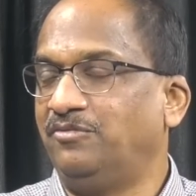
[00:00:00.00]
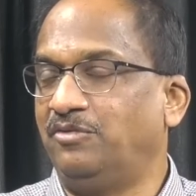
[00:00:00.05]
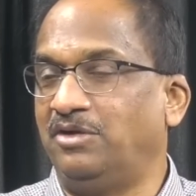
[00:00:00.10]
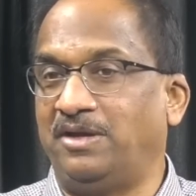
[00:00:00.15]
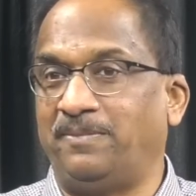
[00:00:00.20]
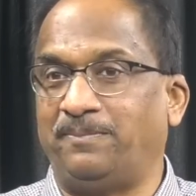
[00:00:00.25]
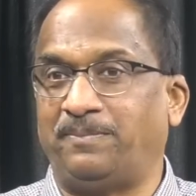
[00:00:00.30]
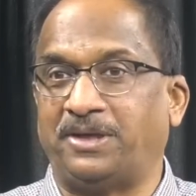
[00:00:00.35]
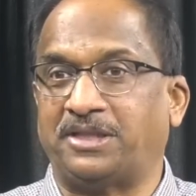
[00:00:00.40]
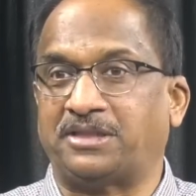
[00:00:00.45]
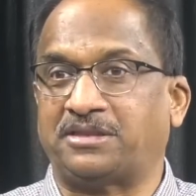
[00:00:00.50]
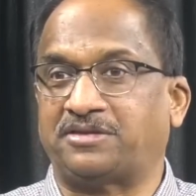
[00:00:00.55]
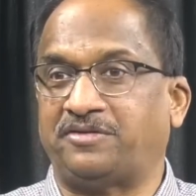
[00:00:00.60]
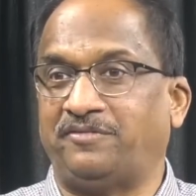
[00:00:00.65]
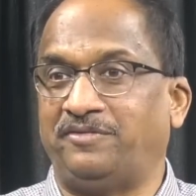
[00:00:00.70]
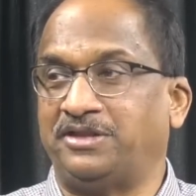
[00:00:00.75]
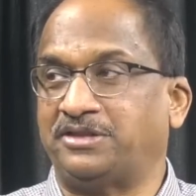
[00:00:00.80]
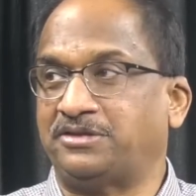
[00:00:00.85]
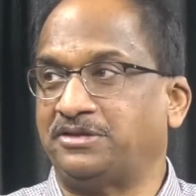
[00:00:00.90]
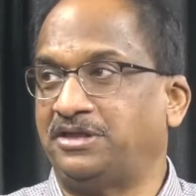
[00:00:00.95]
ఒలింపిక్స్కి
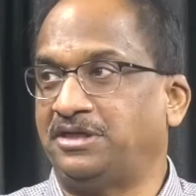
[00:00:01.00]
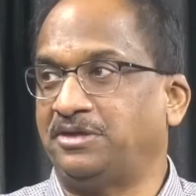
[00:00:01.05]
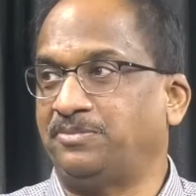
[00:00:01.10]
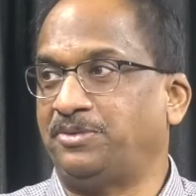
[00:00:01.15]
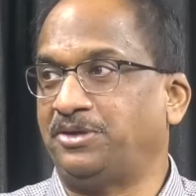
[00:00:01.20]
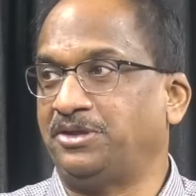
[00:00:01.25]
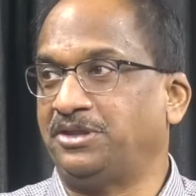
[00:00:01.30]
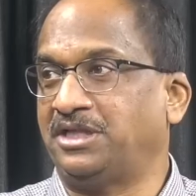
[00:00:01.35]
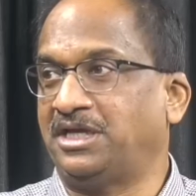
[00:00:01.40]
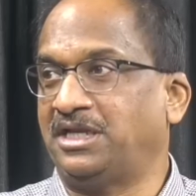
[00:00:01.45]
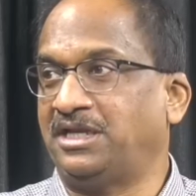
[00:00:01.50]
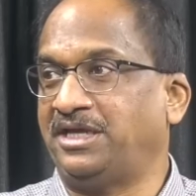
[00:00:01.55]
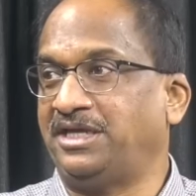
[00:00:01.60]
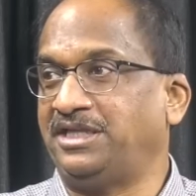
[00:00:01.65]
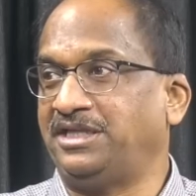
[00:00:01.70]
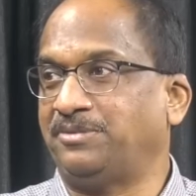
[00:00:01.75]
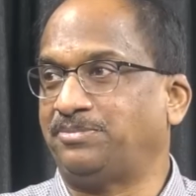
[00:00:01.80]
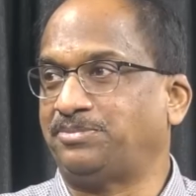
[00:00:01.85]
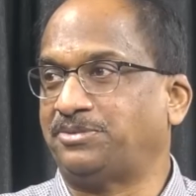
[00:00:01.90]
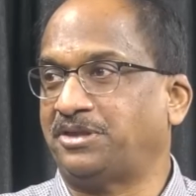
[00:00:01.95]
వెళ్తున్న బృందాలు
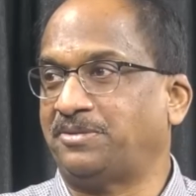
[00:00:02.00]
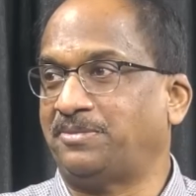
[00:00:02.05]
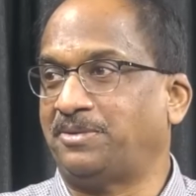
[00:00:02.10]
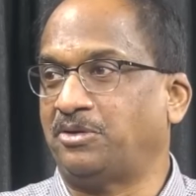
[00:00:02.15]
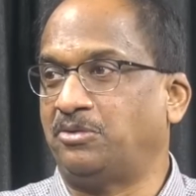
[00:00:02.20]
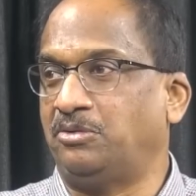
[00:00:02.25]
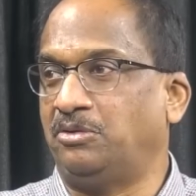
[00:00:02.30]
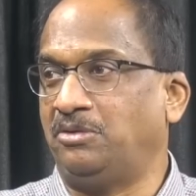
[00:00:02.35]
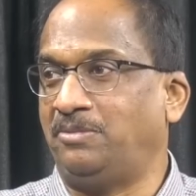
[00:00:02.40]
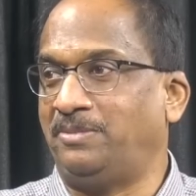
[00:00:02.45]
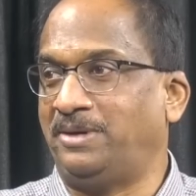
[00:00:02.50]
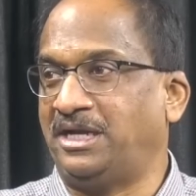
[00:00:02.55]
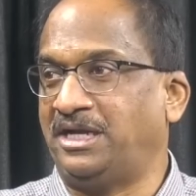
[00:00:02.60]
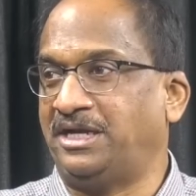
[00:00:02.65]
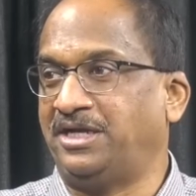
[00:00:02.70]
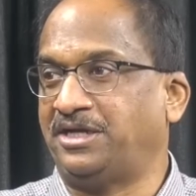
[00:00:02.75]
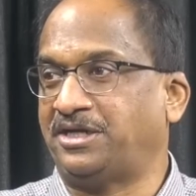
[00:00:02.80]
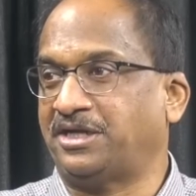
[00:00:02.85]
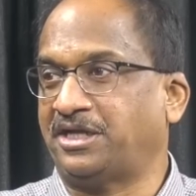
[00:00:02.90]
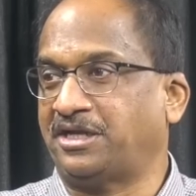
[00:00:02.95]
ఏం చెప్తారు మా గోల్డ్
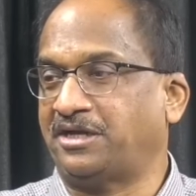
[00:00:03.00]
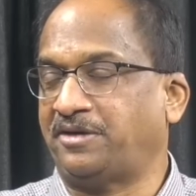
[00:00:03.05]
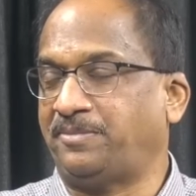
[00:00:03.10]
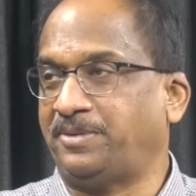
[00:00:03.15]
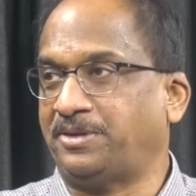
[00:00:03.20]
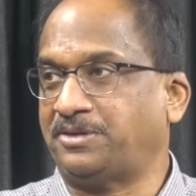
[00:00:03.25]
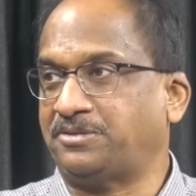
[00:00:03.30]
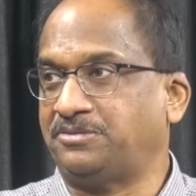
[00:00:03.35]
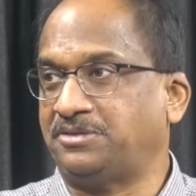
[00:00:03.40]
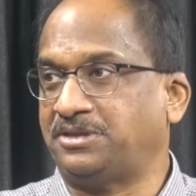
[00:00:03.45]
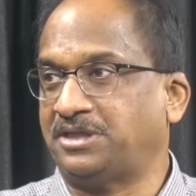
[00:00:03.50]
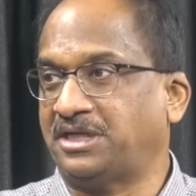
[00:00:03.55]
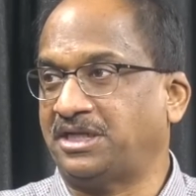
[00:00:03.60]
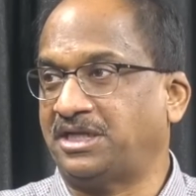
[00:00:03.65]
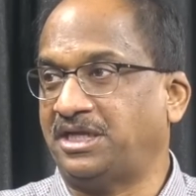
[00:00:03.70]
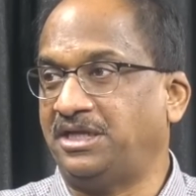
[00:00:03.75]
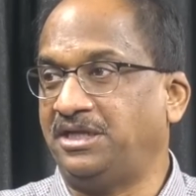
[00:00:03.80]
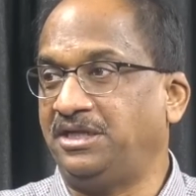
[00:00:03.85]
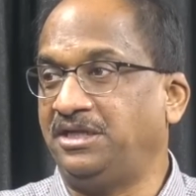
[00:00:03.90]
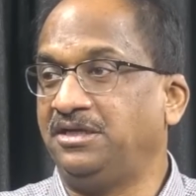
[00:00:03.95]
మెడల్నే టార్గెట్ పెట్టుకుంటారు
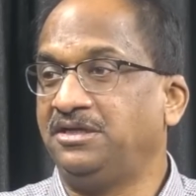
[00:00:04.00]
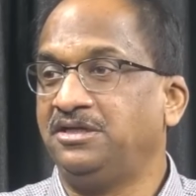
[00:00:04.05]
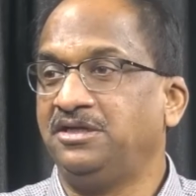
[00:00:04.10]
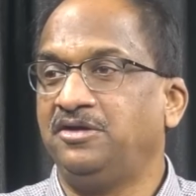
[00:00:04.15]
కానీ